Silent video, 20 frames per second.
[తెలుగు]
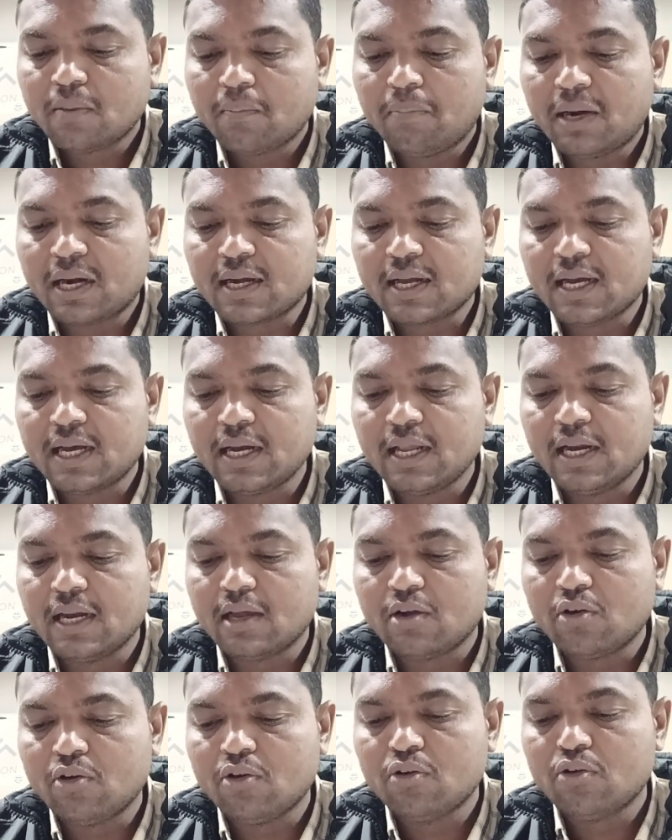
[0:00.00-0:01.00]

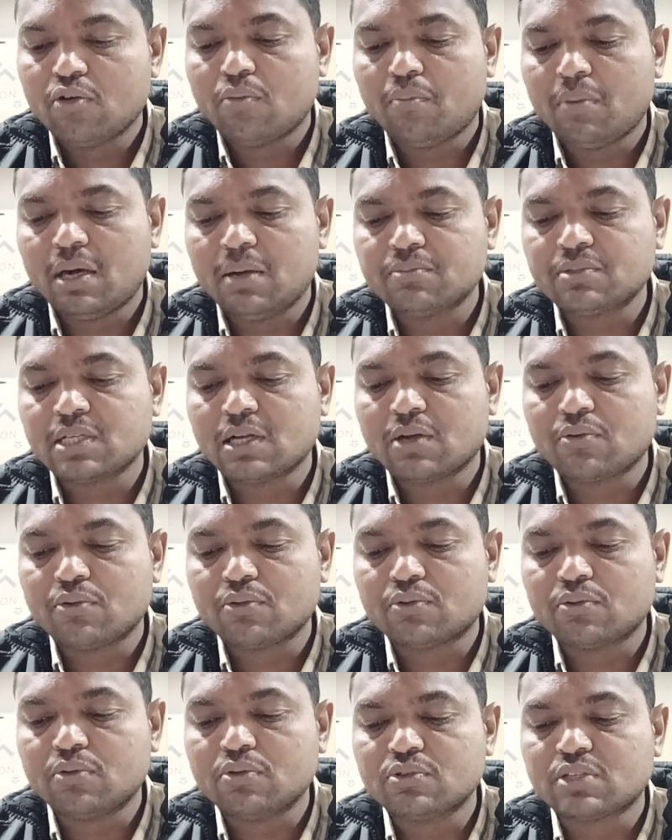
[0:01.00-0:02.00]
బఠానీలలో
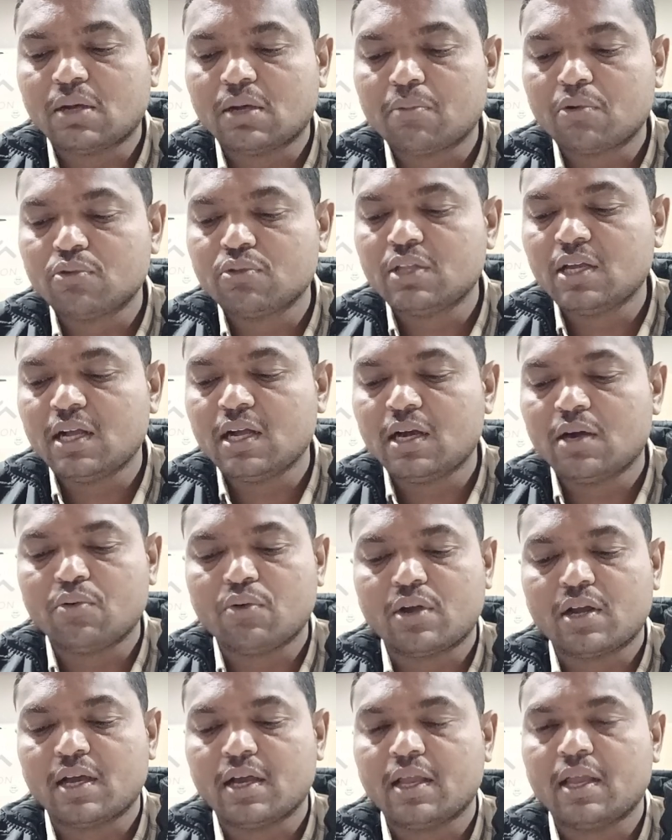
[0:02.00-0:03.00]
మాంసకృత్తులు సమృద్ధిగా
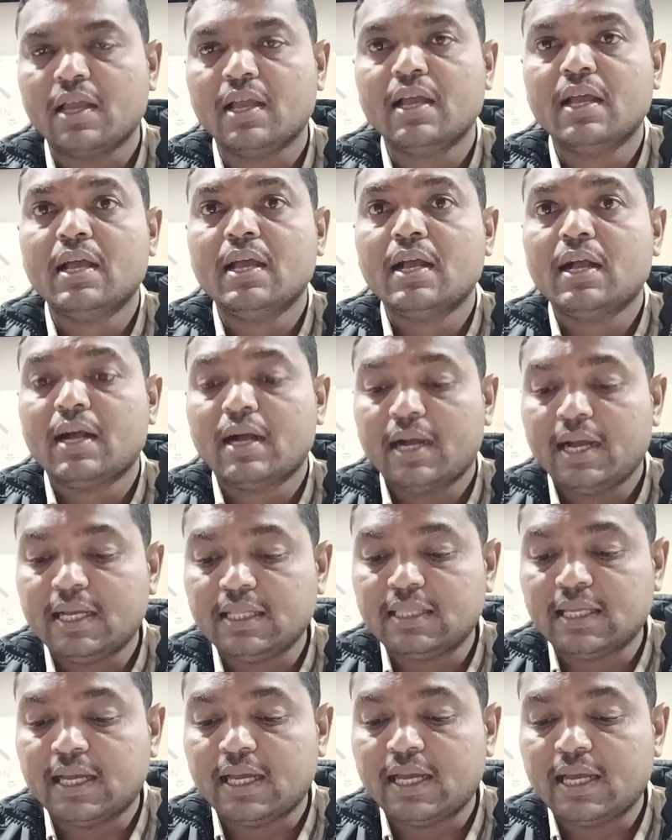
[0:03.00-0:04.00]
ఉంటాయి
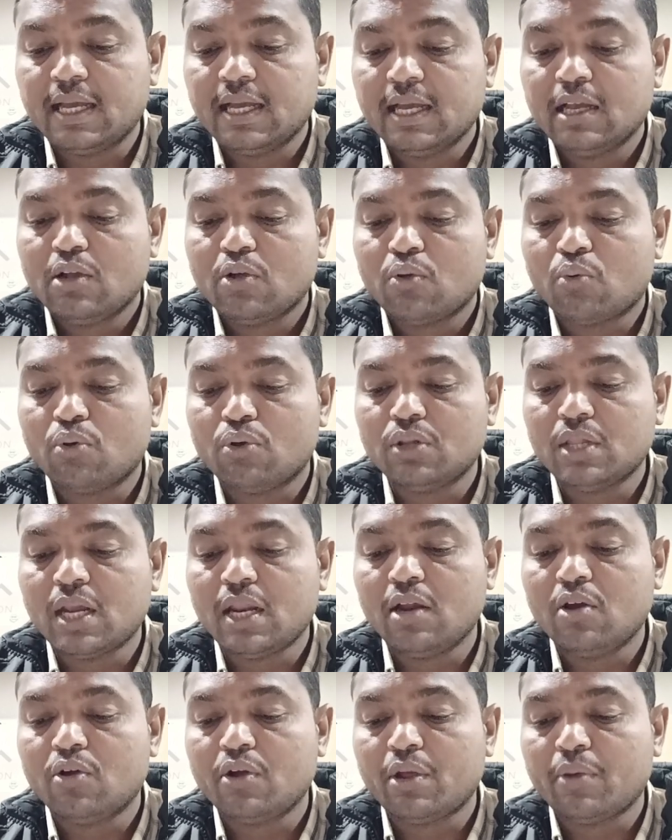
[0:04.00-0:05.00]
అయితే
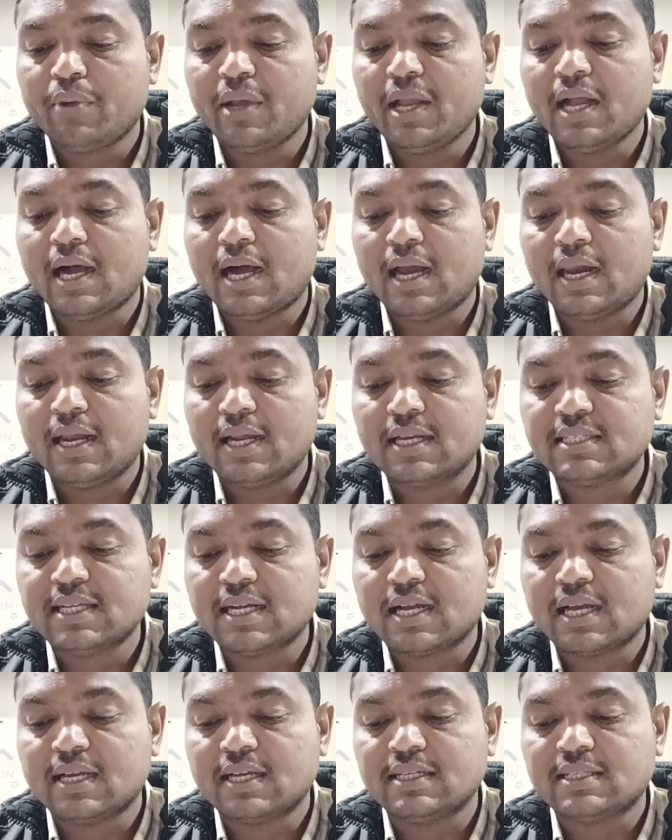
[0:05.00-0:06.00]
కొందరిలో ఇవి అలర్జీ
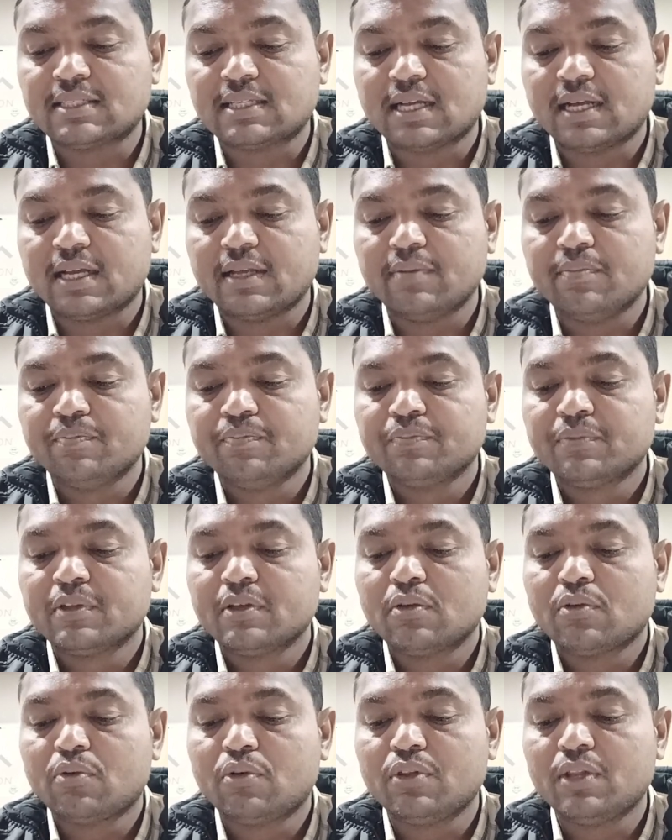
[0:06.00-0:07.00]
కలిగిస్తాయి
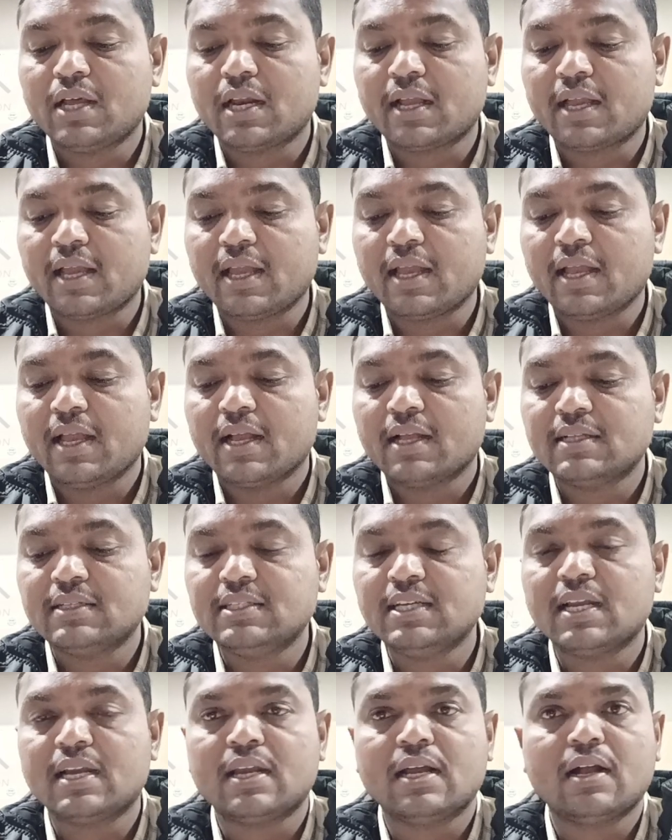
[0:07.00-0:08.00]
కొందరికి
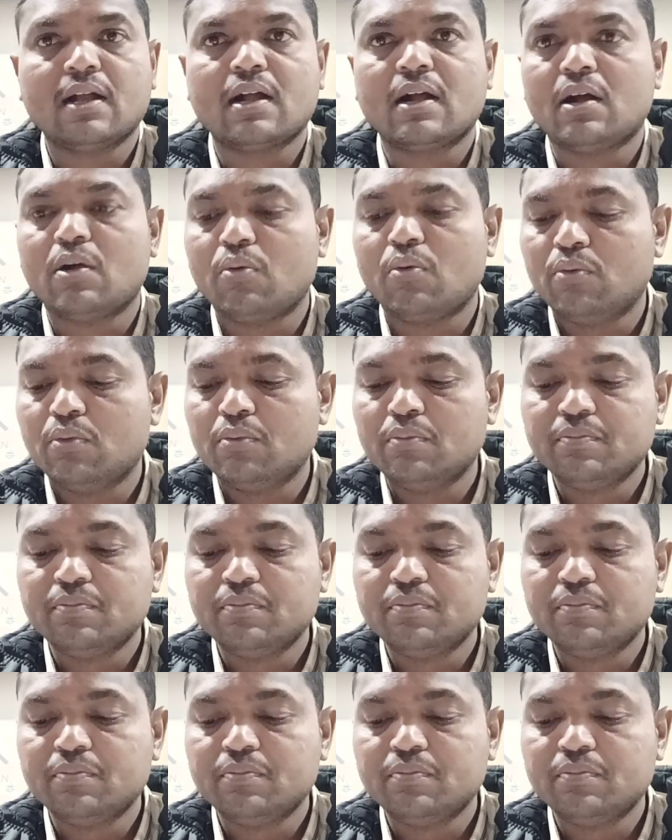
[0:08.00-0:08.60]
జీర్ణం కావు